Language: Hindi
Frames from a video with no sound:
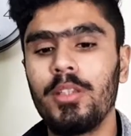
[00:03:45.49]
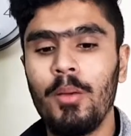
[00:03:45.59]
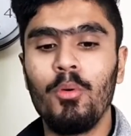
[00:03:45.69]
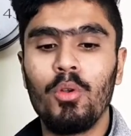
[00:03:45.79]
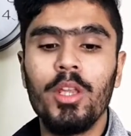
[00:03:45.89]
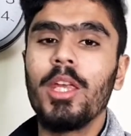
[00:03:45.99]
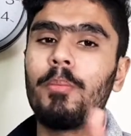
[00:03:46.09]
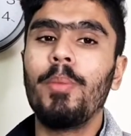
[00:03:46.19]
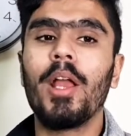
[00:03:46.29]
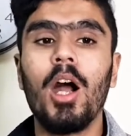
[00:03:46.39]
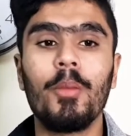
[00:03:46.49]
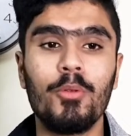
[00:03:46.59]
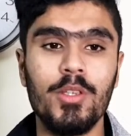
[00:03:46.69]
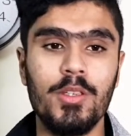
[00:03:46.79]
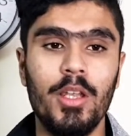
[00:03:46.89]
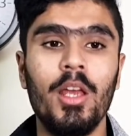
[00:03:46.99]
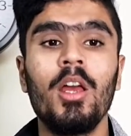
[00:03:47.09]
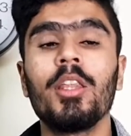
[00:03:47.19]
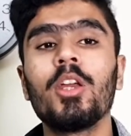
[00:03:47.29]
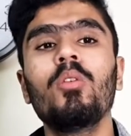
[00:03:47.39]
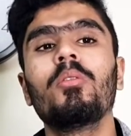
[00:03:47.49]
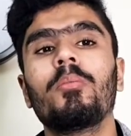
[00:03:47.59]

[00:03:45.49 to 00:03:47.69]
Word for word: सीधा बोलो ना ये बेकार प्रोसेसर है देखो